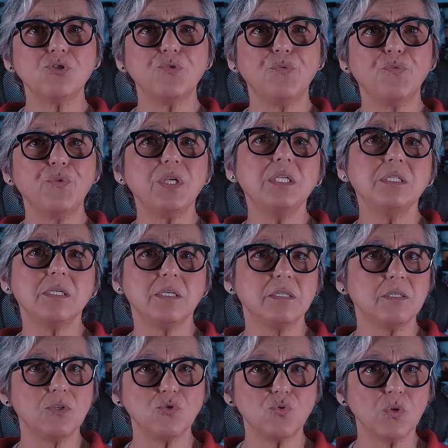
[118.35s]

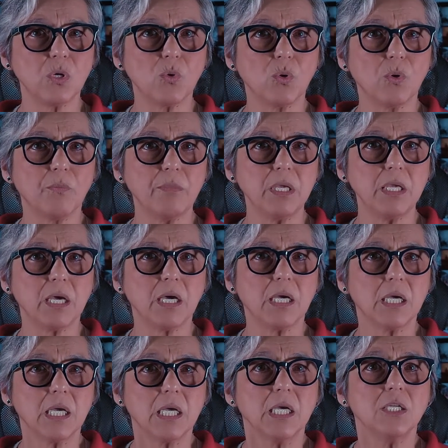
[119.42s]
difíceis em sua economia
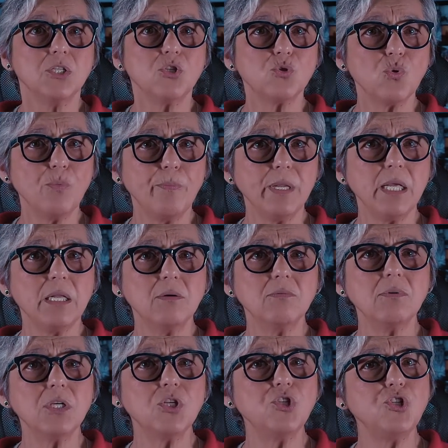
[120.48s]
descobriram que